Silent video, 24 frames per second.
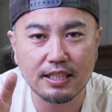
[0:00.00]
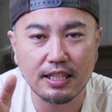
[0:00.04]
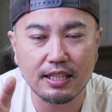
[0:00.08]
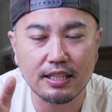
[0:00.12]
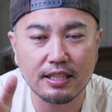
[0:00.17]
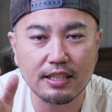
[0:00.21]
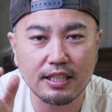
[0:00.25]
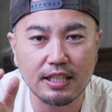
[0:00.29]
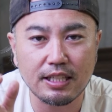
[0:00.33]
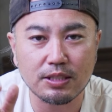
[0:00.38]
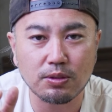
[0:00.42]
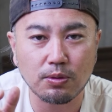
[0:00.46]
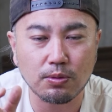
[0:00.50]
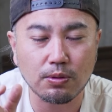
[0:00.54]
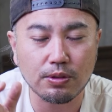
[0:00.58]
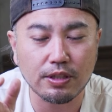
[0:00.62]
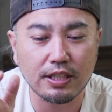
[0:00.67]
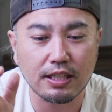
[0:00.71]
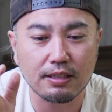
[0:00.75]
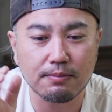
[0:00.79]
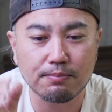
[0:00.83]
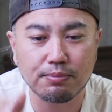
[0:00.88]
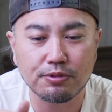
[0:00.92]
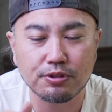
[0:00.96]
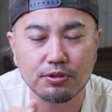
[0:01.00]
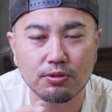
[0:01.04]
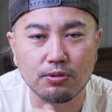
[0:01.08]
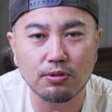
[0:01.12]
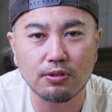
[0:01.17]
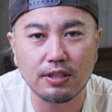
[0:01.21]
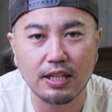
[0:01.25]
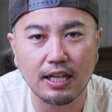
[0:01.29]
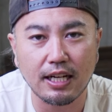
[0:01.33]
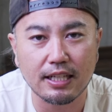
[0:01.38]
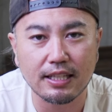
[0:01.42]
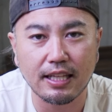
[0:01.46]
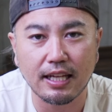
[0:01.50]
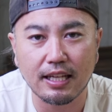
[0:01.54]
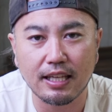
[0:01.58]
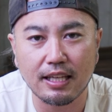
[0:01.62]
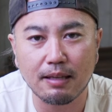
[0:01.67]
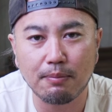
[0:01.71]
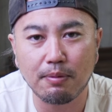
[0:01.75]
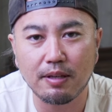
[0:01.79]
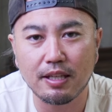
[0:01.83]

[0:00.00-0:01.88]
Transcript: 前にそのキャンプ場が焚